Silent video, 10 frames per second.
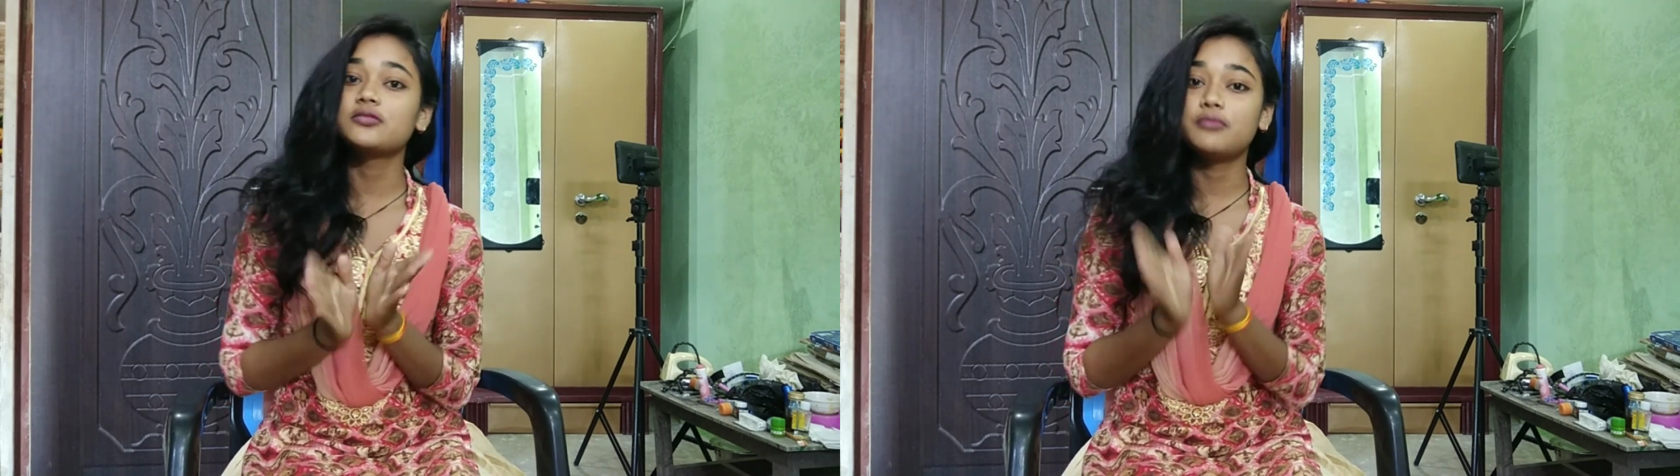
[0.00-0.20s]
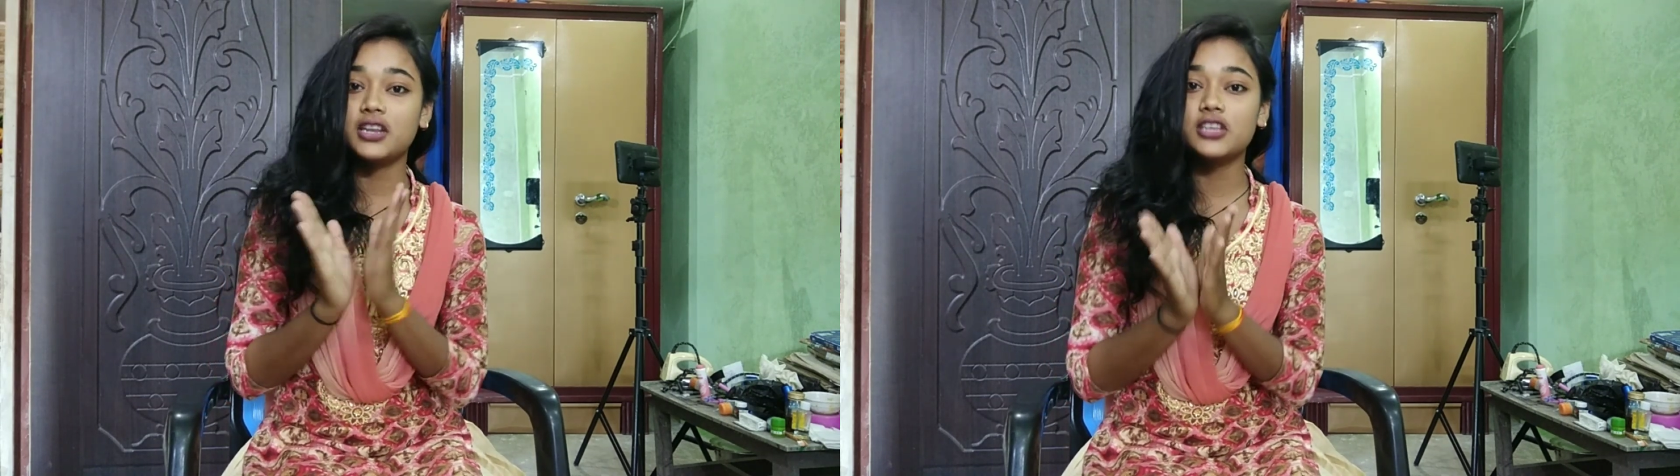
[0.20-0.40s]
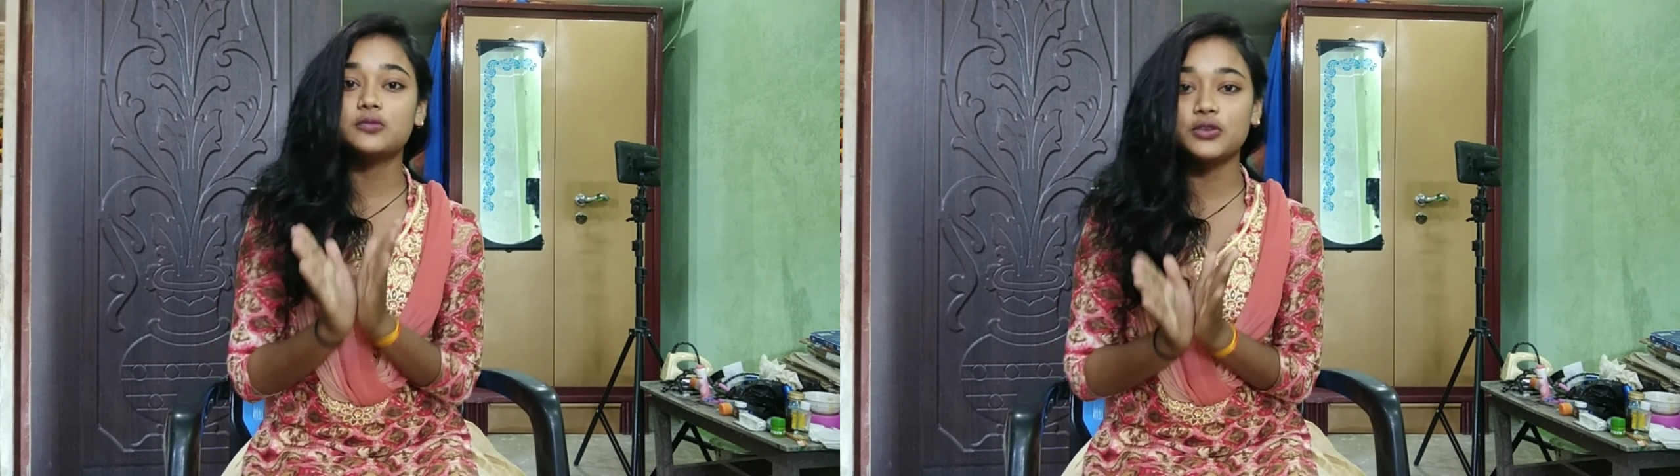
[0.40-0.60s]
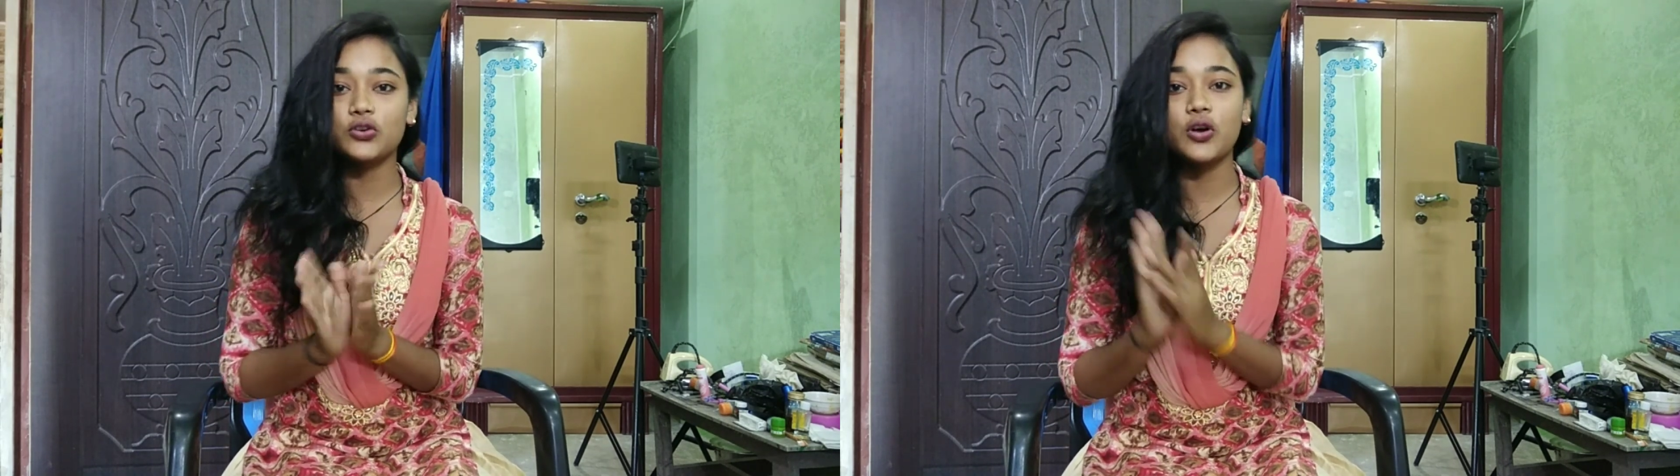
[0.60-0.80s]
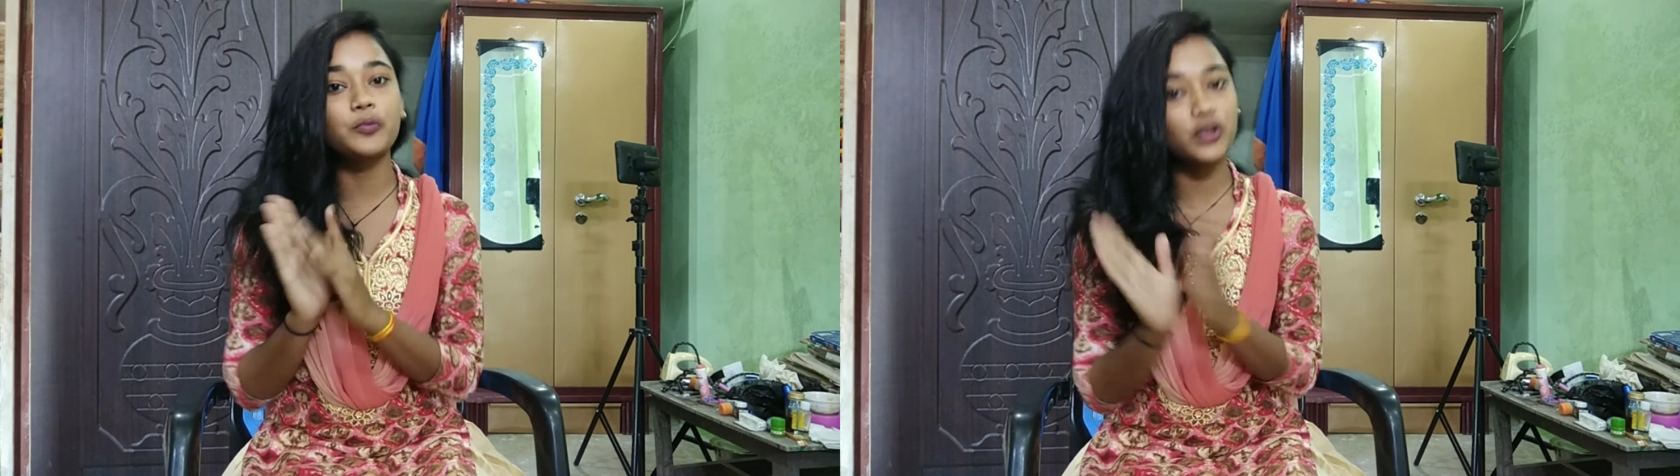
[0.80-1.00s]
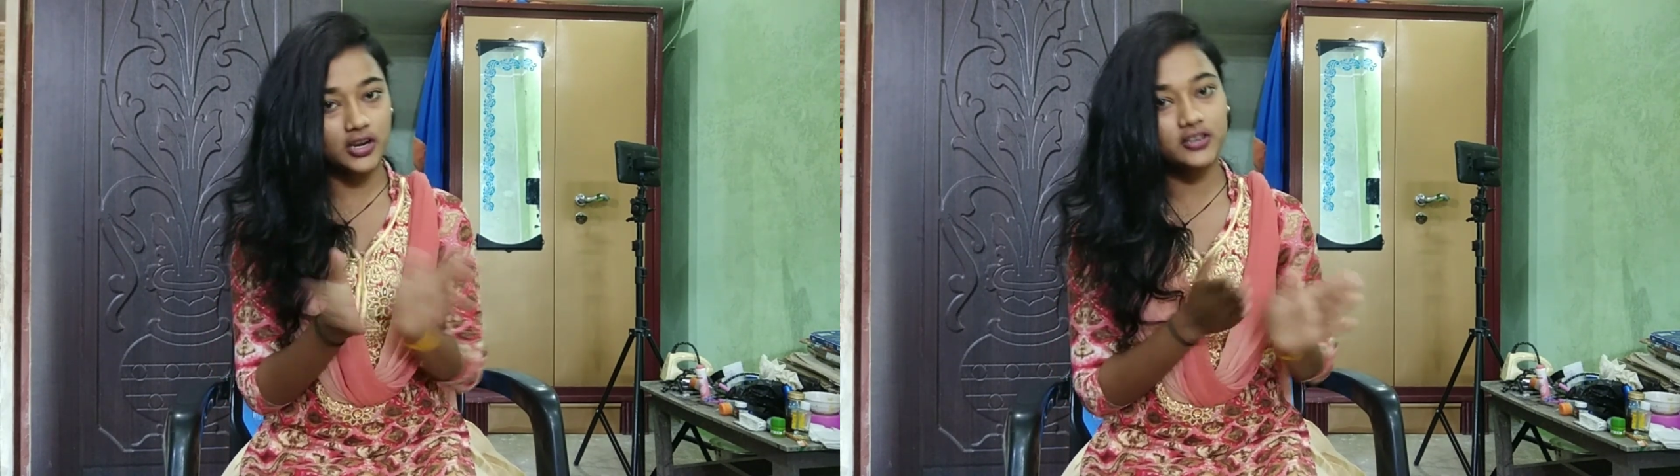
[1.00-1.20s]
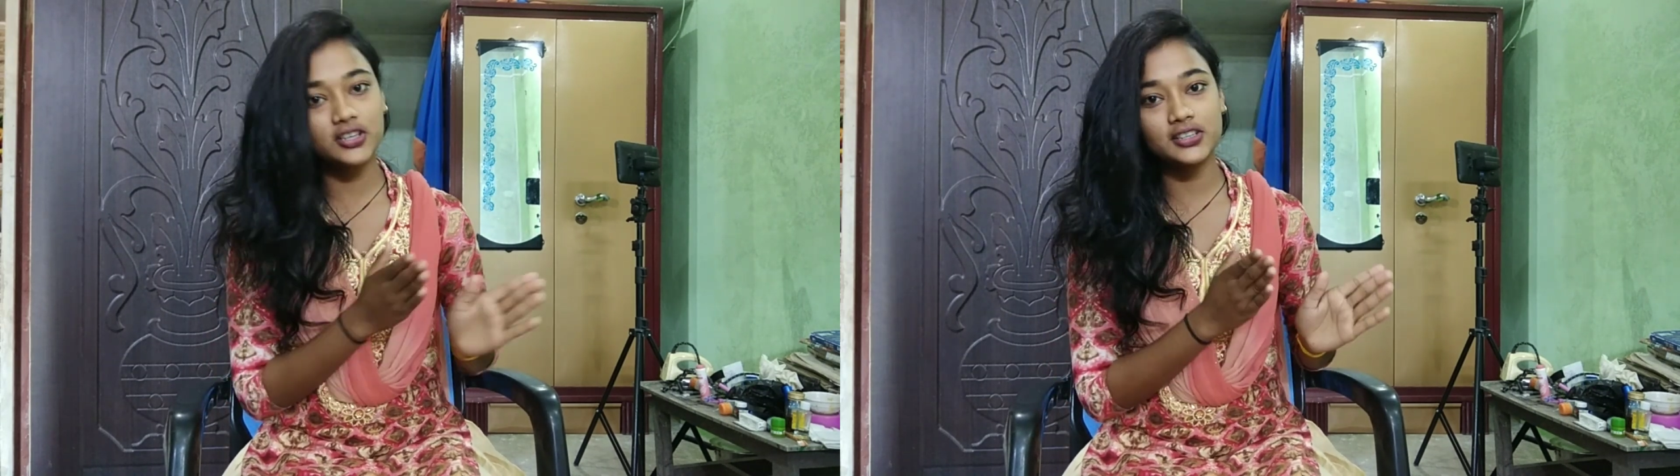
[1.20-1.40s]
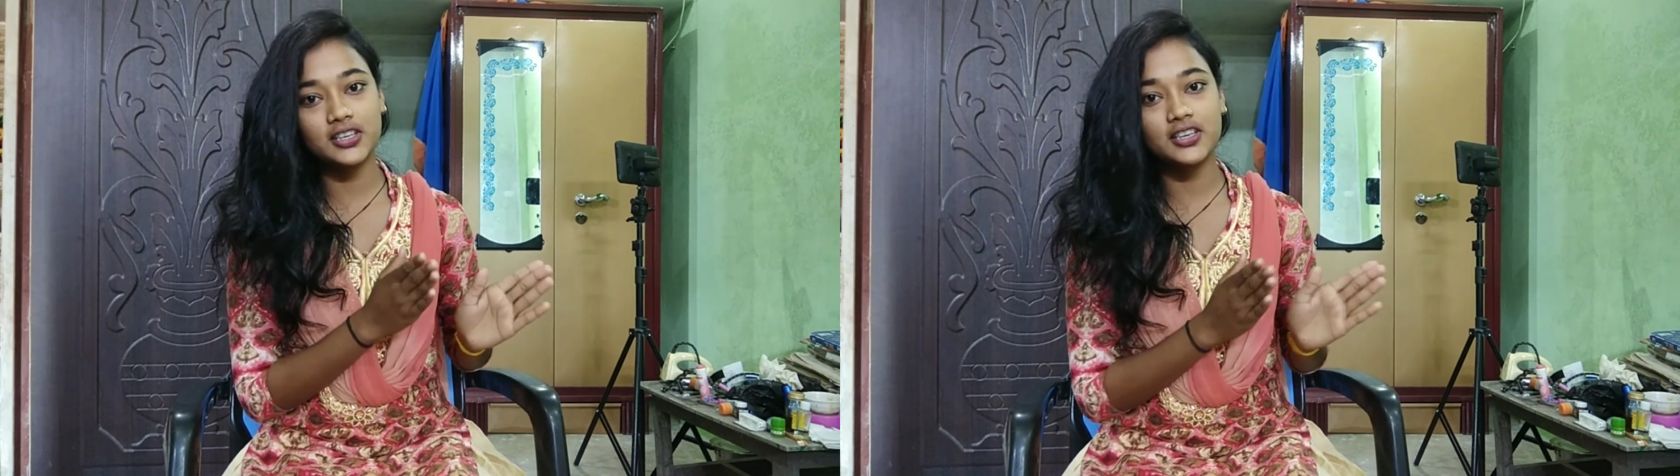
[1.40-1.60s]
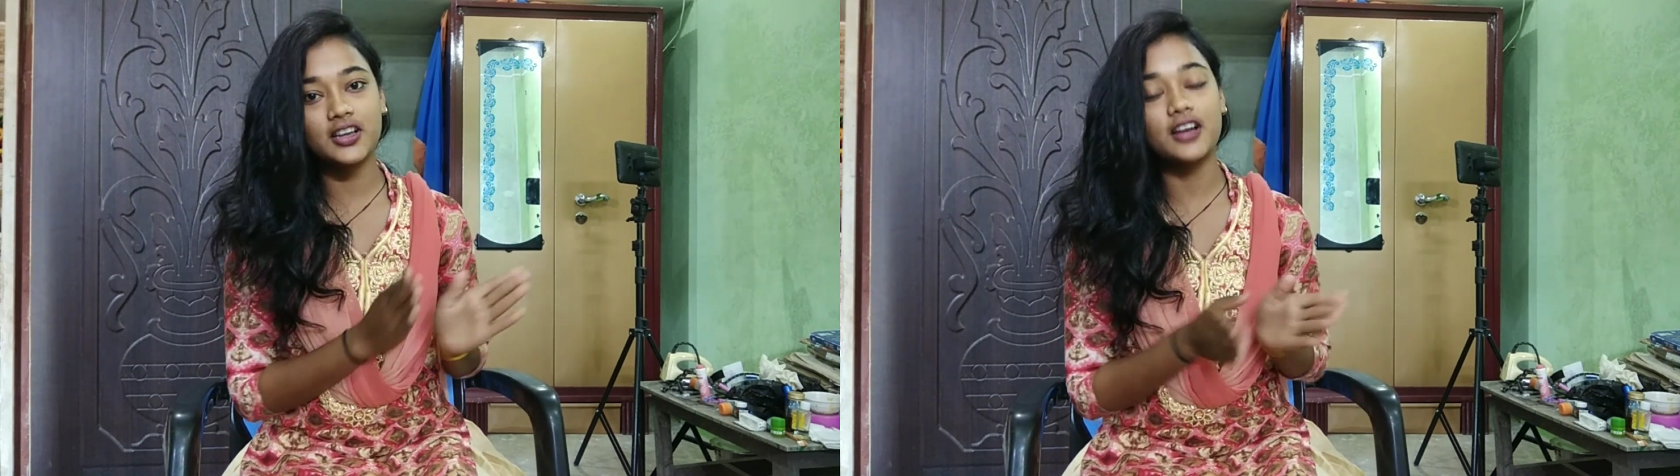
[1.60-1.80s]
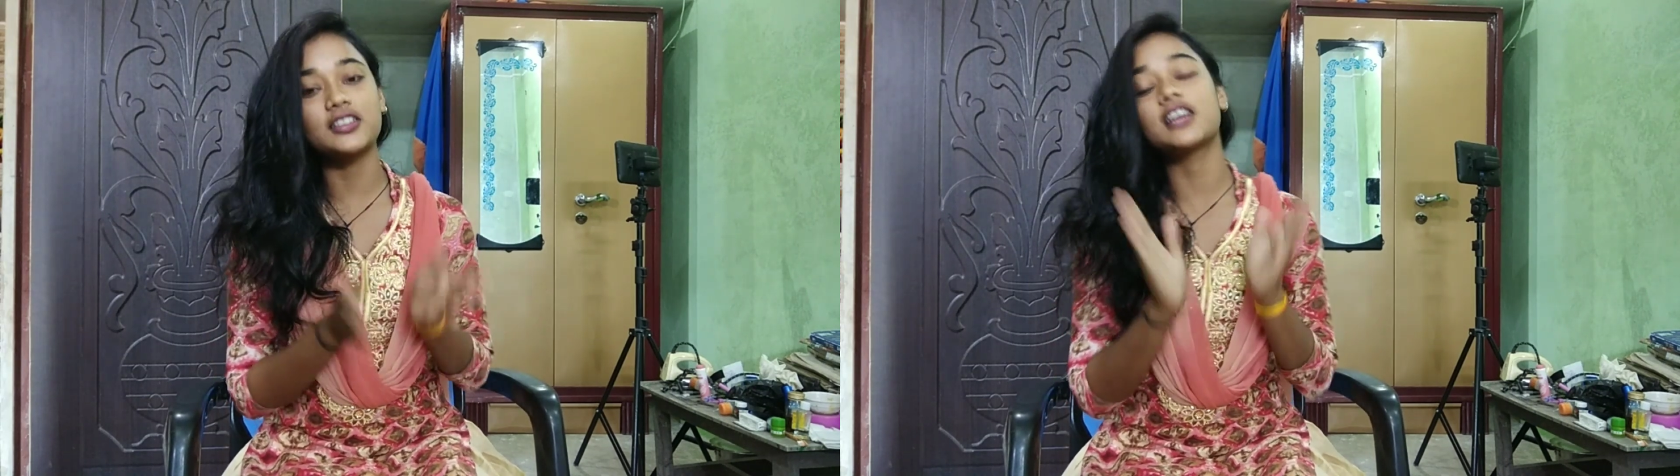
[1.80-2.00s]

मेरे इस वीडियो का पूरे इंटर देखिएगा